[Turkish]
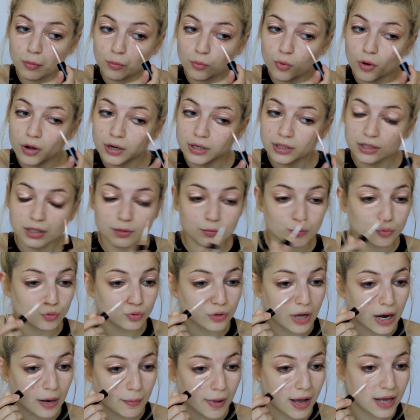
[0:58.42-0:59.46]
Bu arada
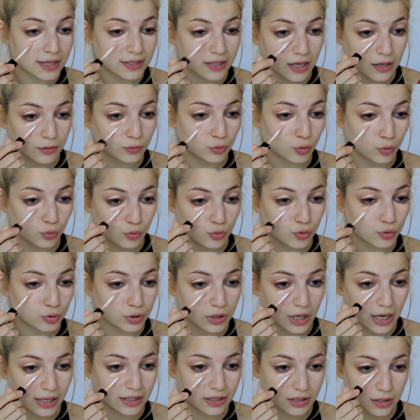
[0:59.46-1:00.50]
bunlar bazen donuyor.
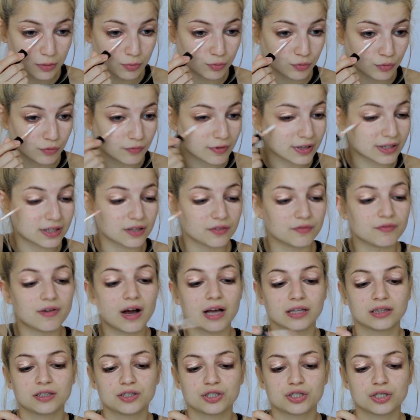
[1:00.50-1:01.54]
Sadece bu
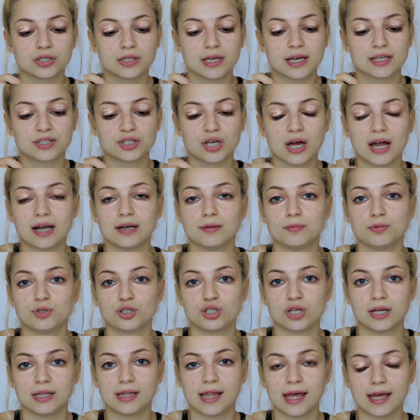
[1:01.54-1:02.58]
vetemal için geçerli bir
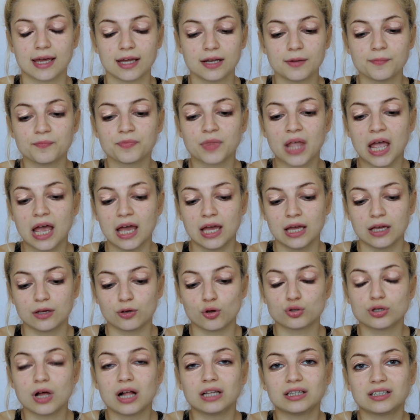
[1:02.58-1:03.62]
şey değil.
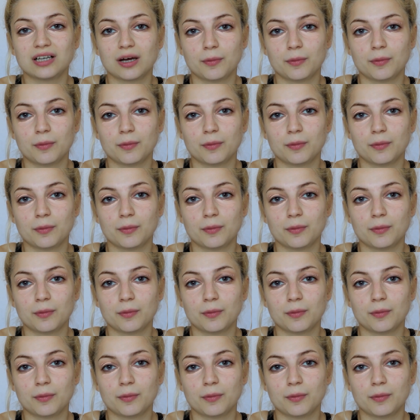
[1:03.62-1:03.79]
Gözaltı